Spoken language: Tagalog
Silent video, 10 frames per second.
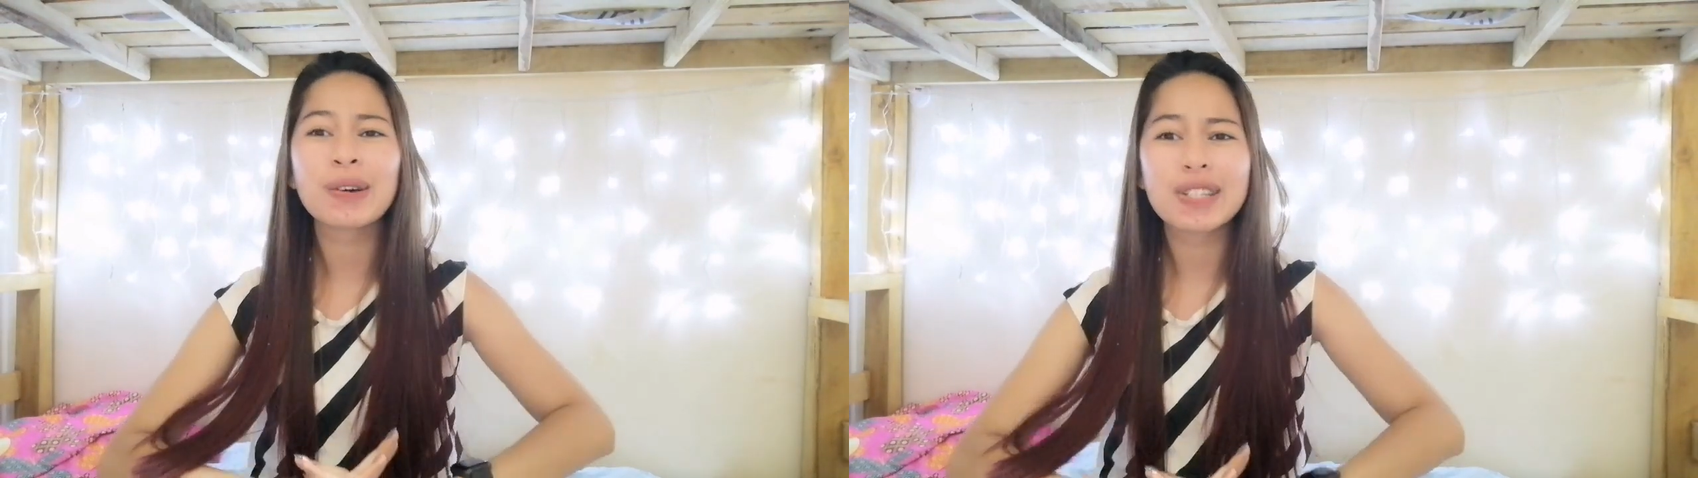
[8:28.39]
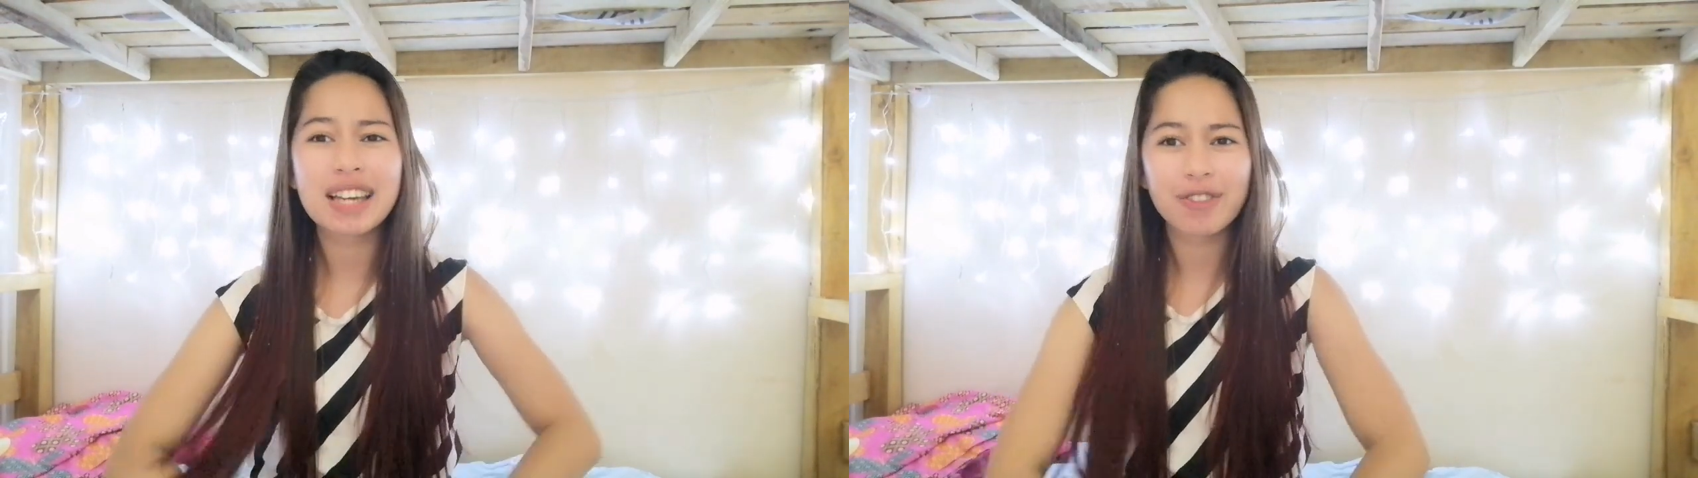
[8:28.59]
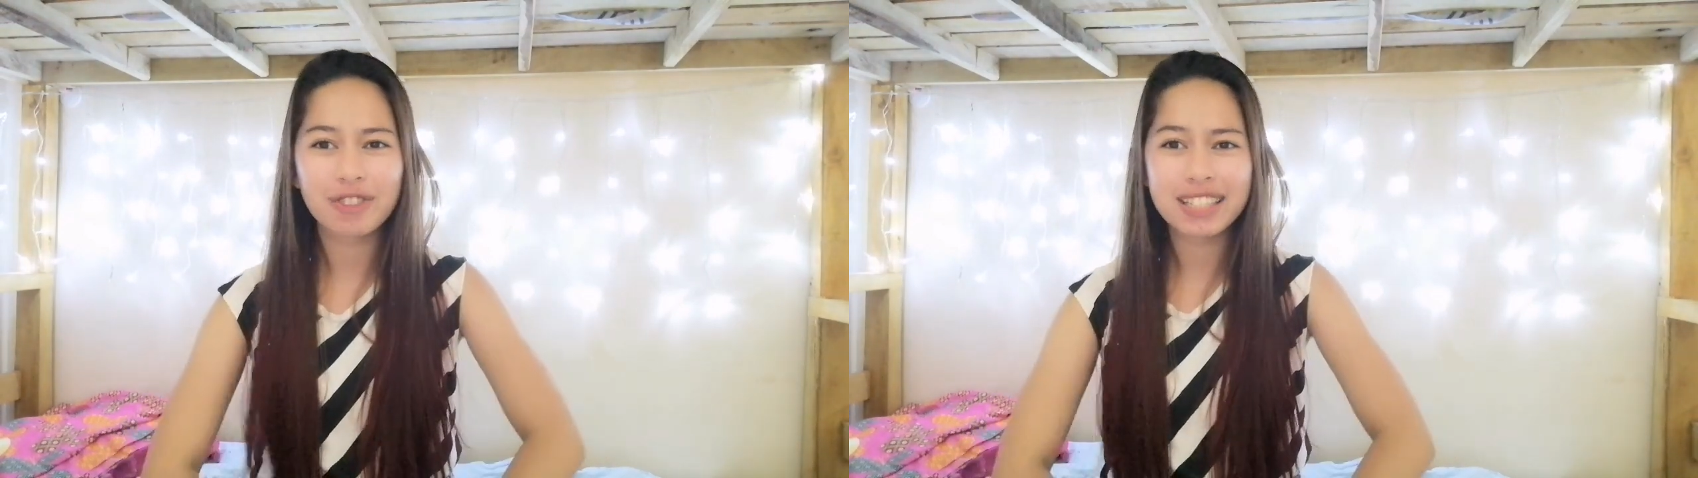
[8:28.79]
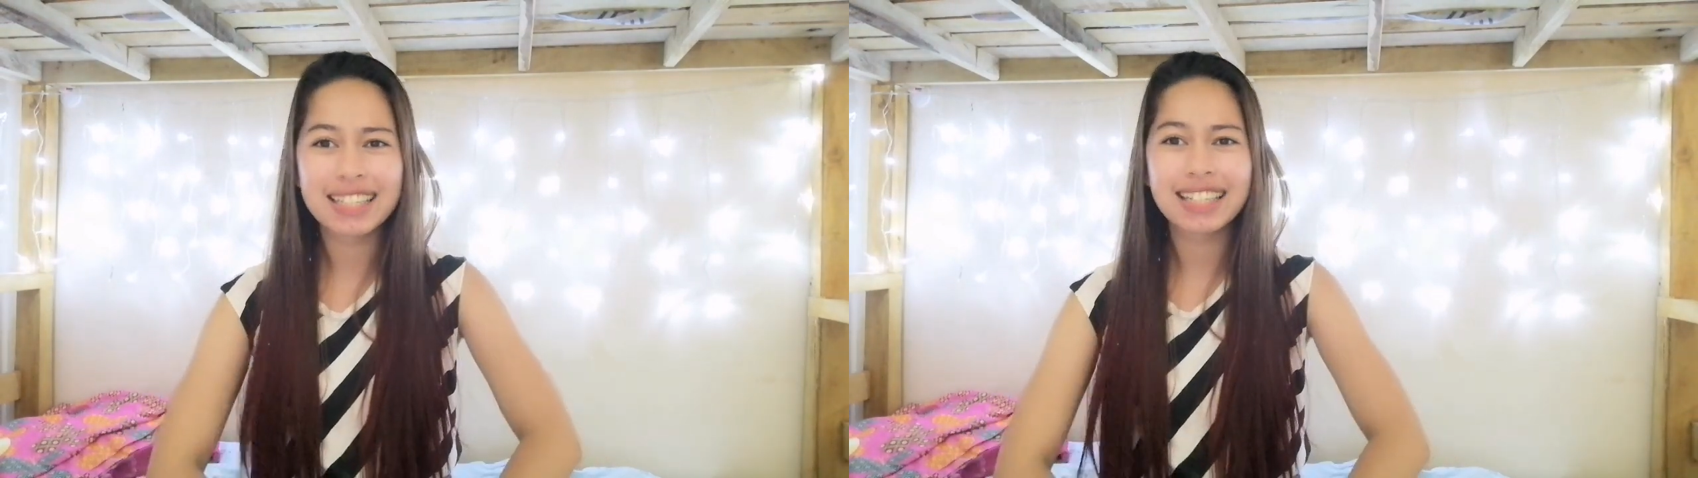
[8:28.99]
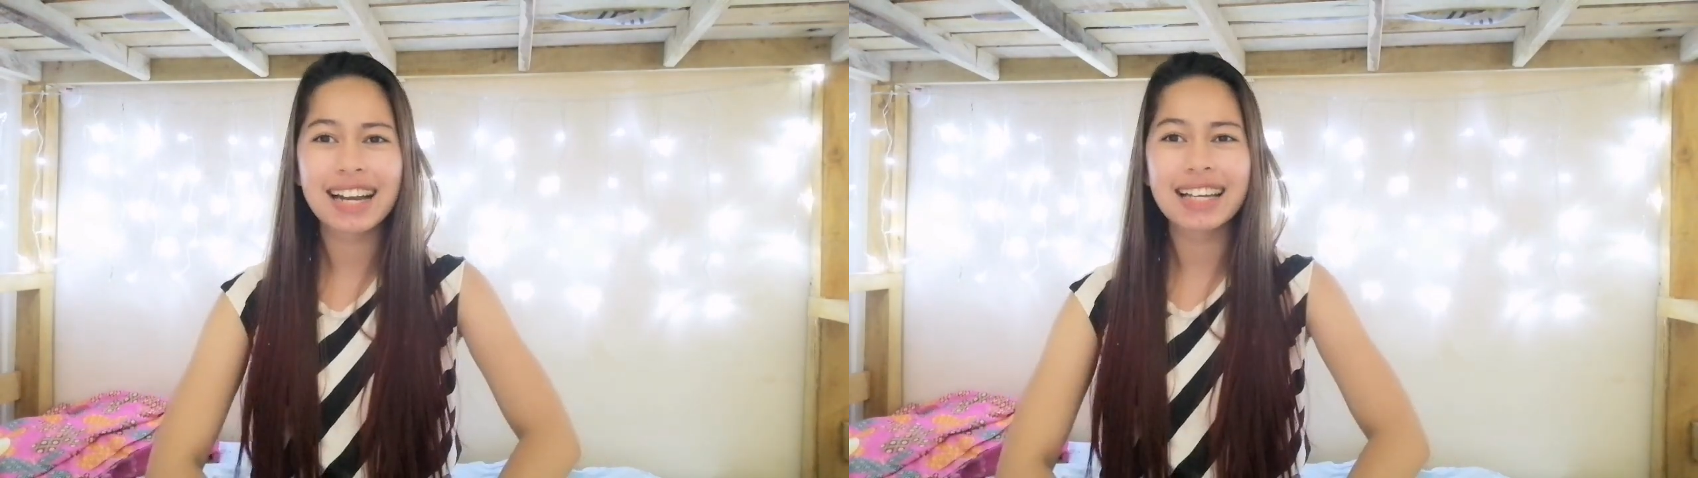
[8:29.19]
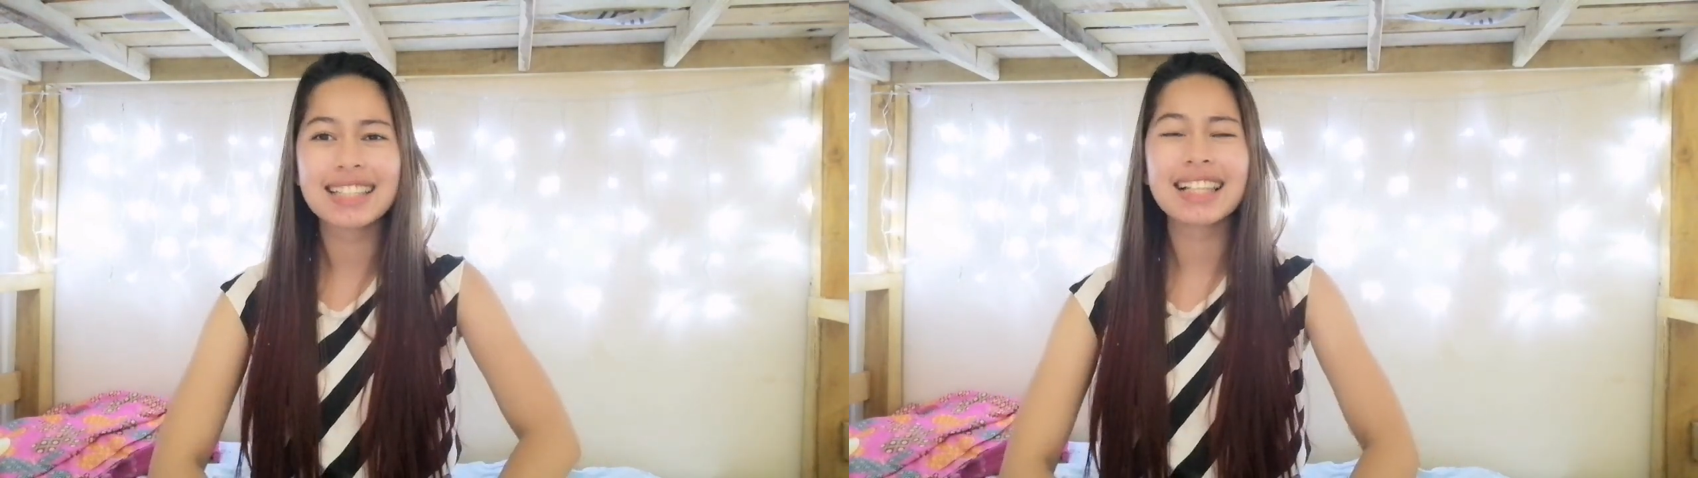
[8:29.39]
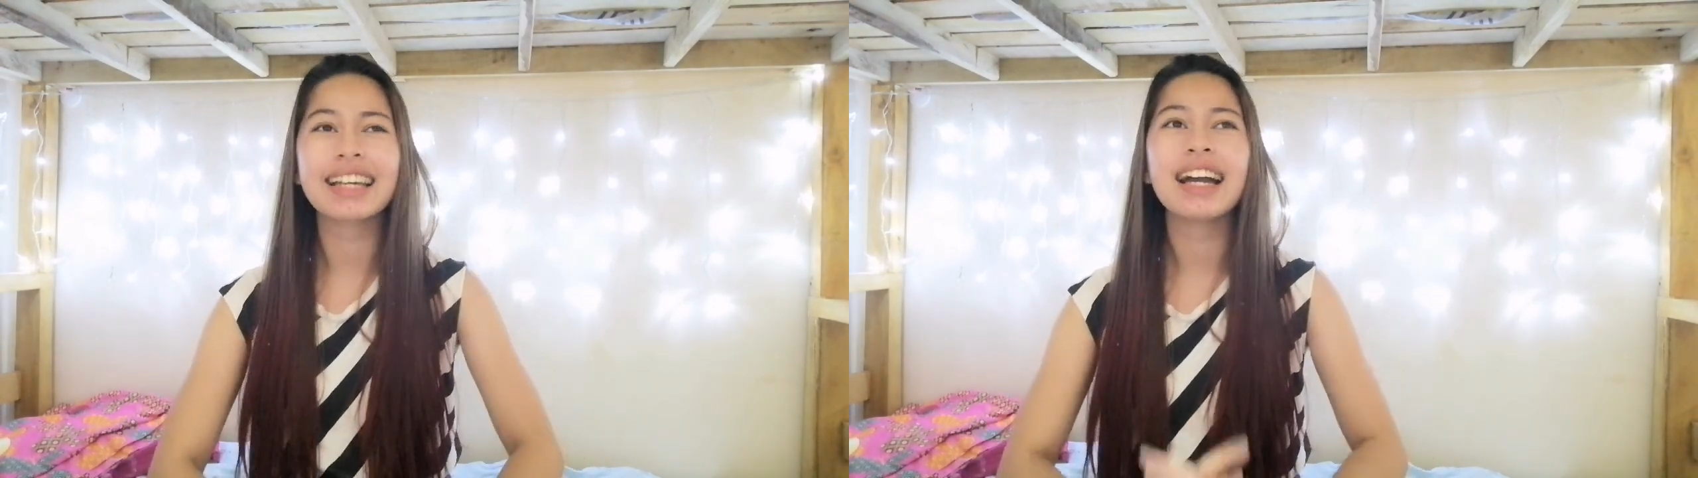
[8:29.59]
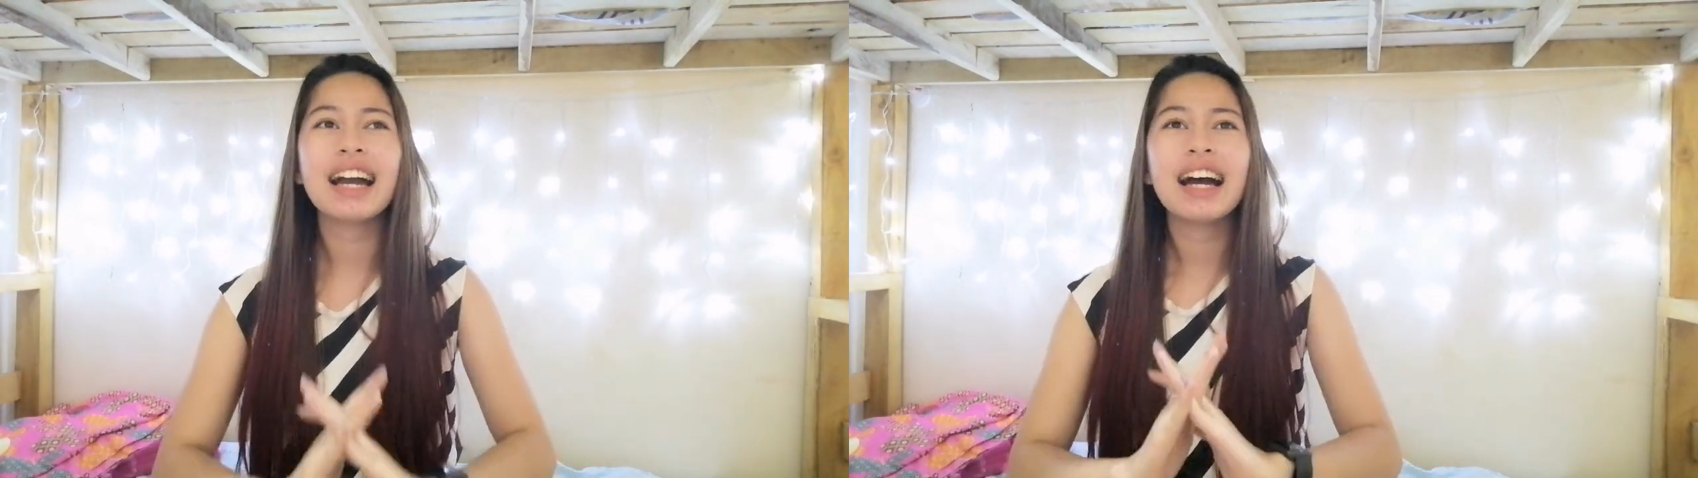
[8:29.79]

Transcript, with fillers: ako sa MBC guys. Like,